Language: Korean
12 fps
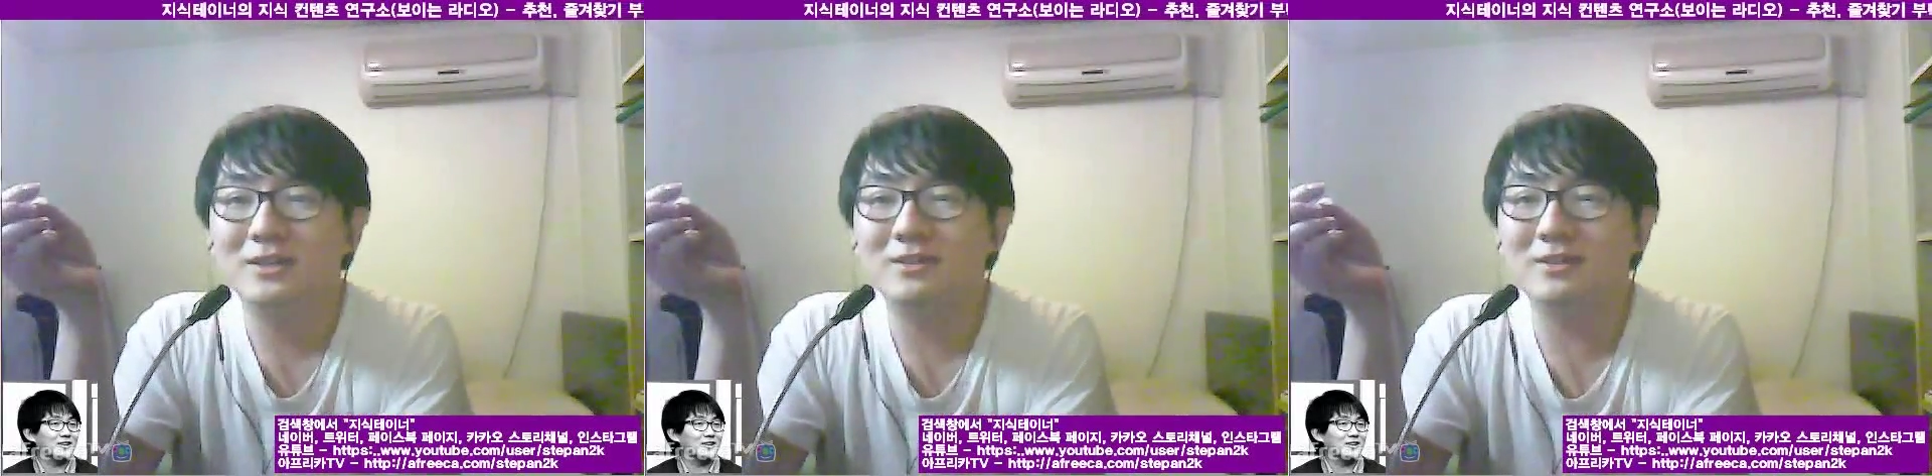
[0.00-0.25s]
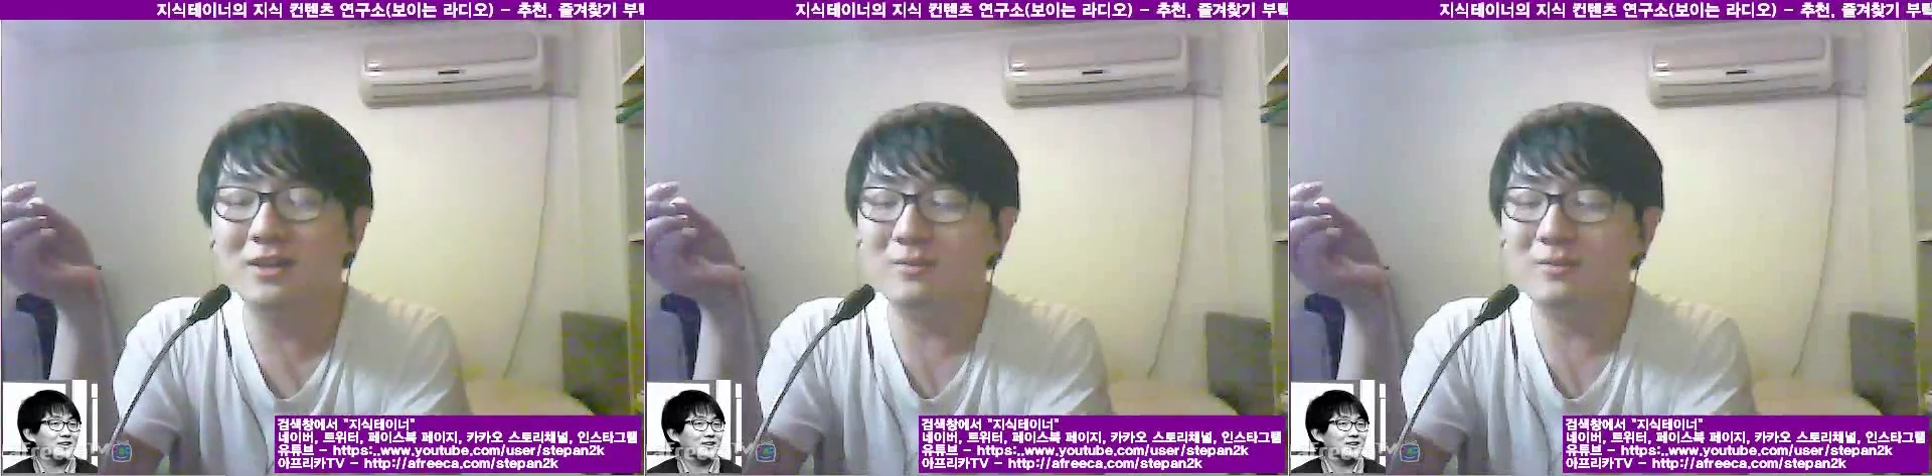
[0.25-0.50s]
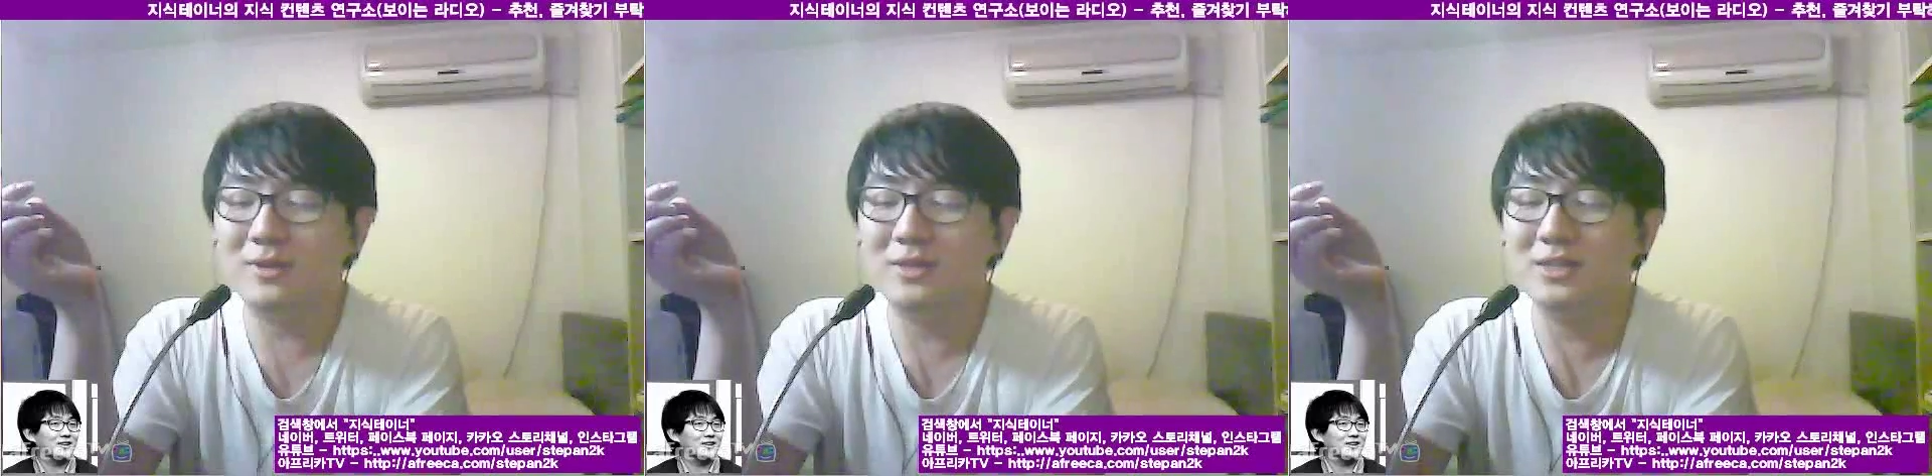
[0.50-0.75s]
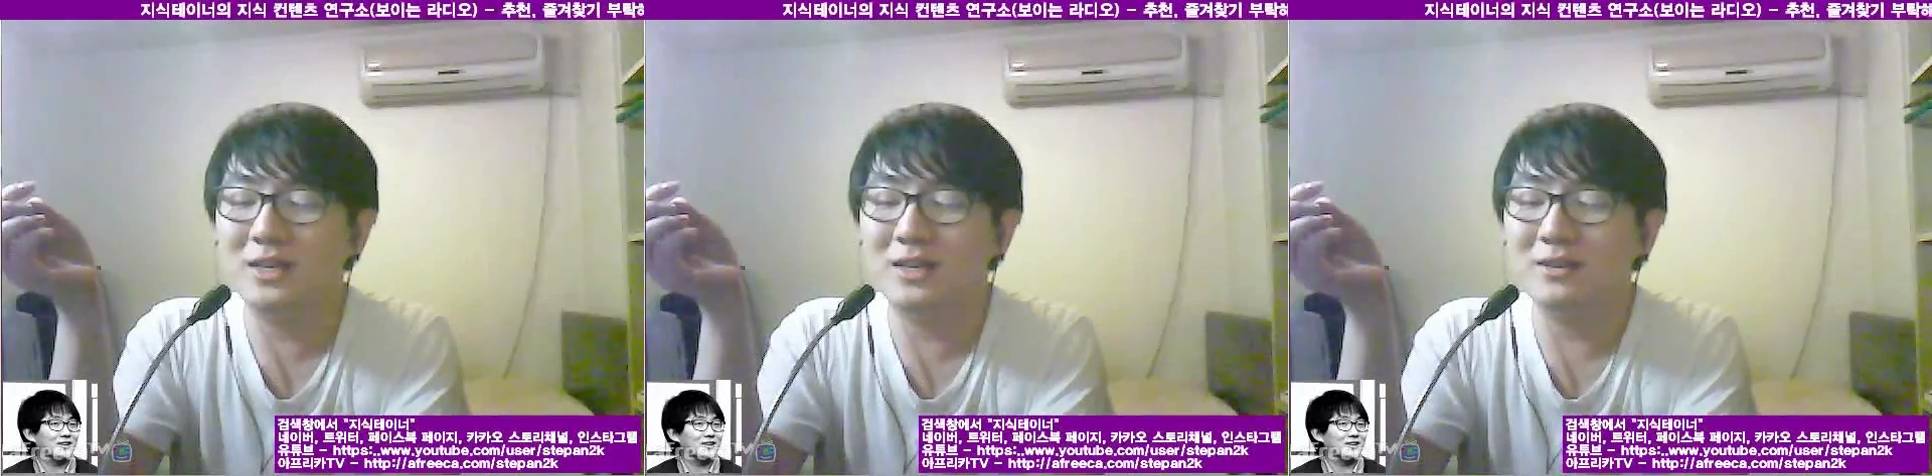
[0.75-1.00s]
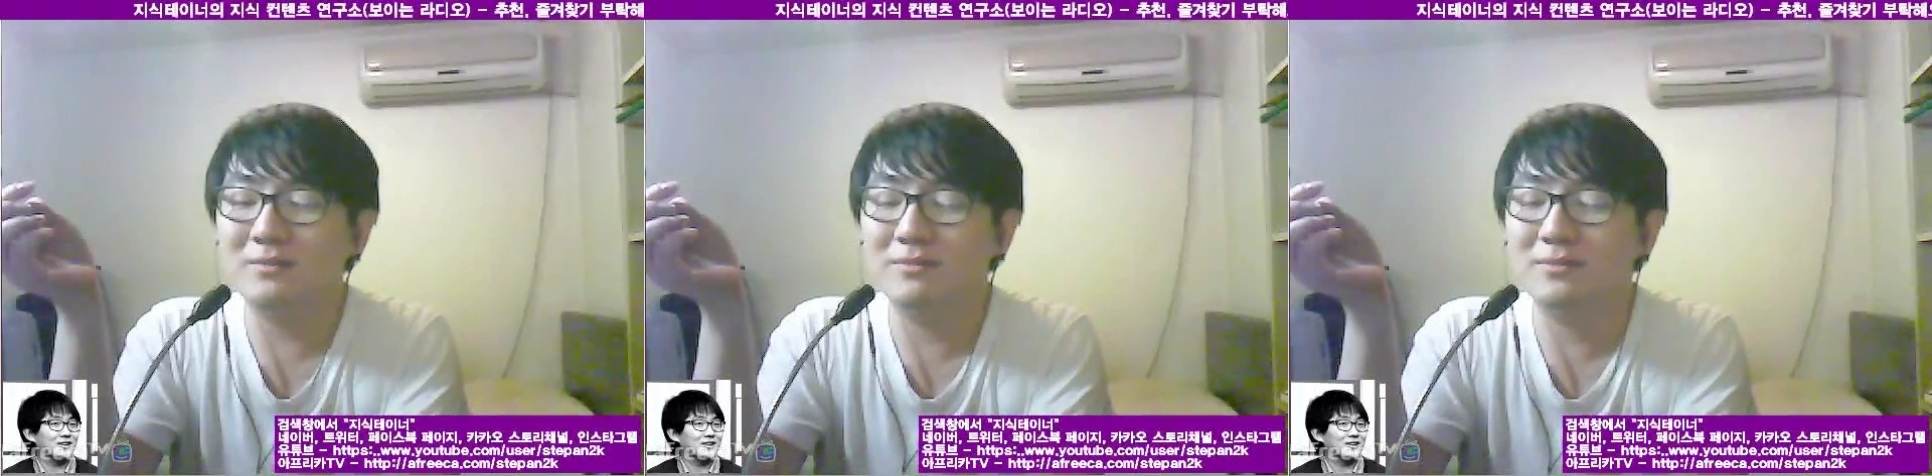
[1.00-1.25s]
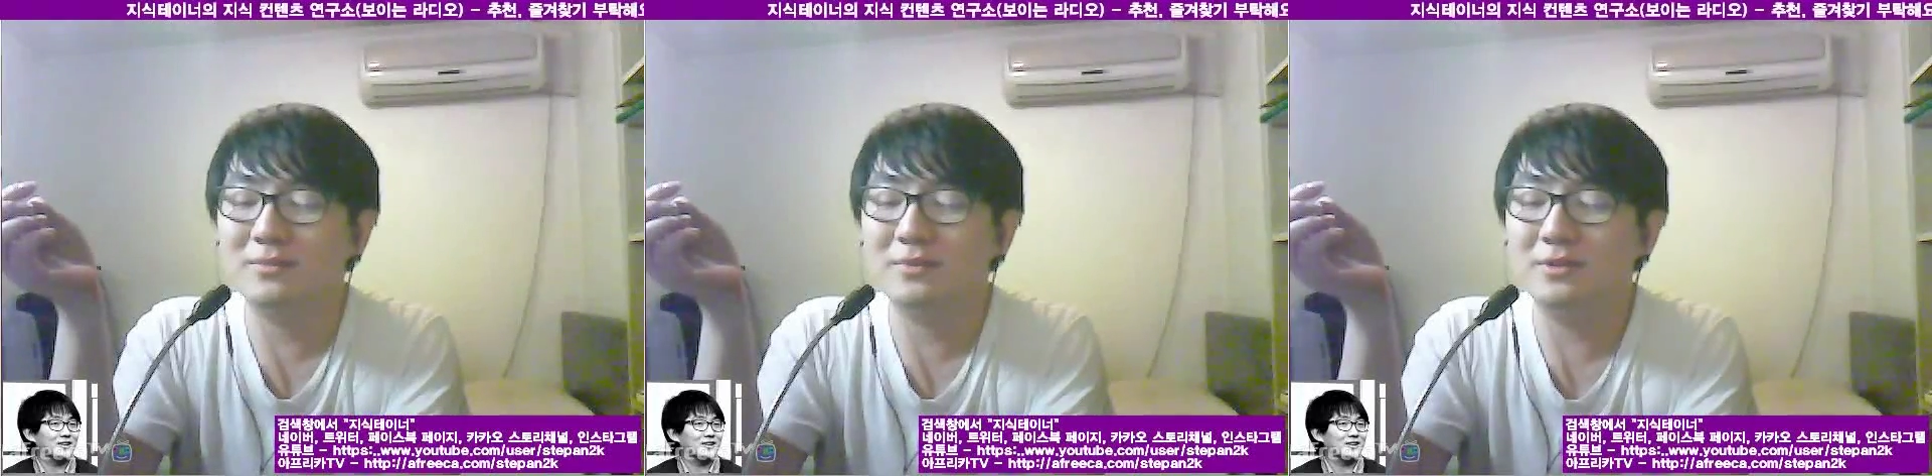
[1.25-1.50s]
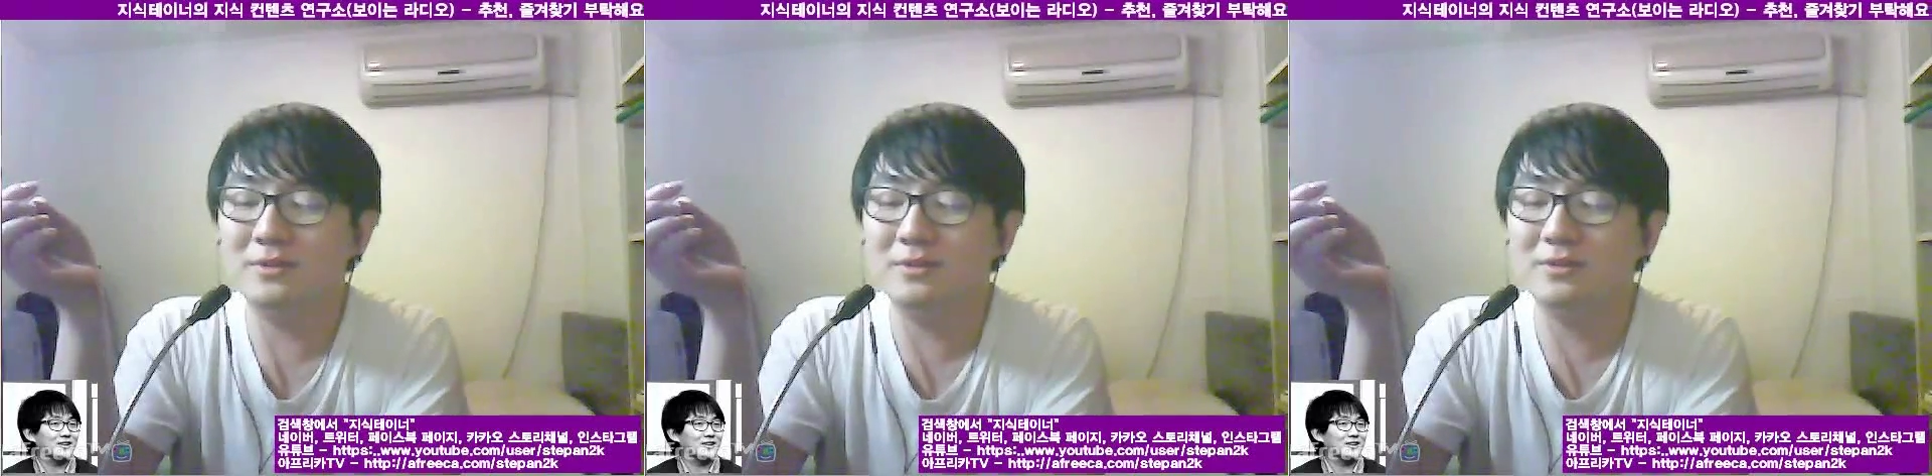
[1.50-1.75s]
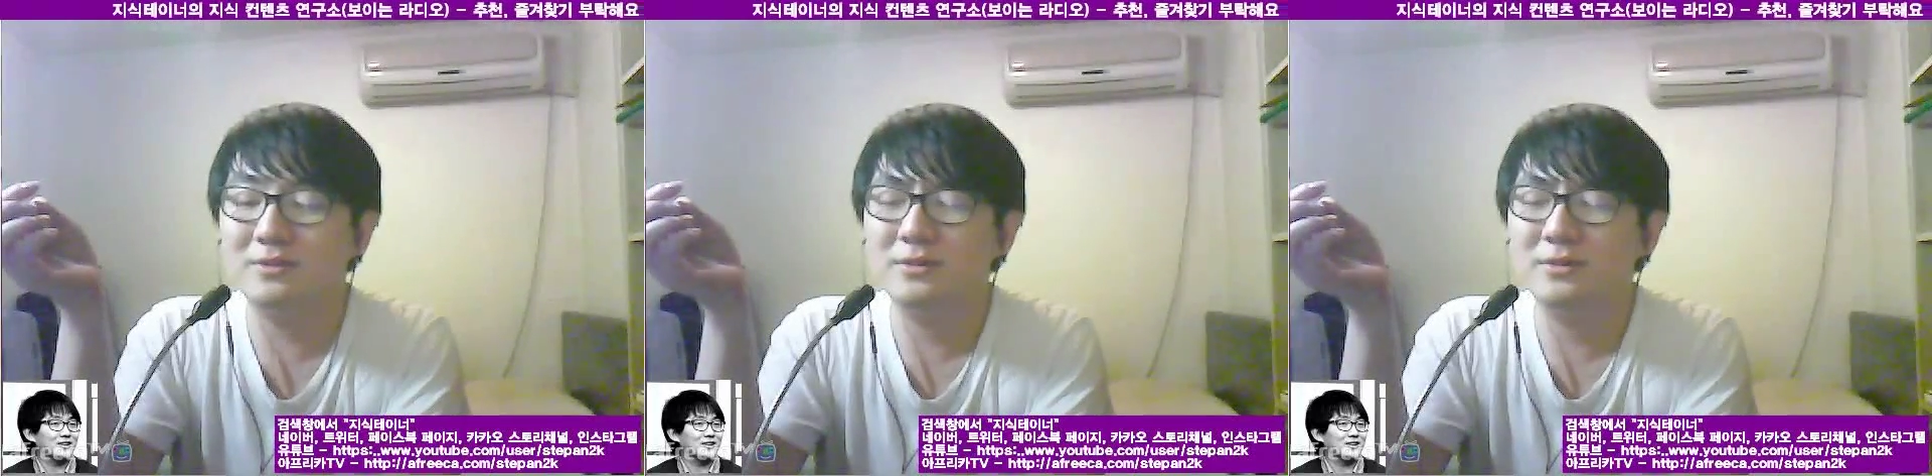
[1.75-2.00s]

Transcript: 그 다음에 이제 그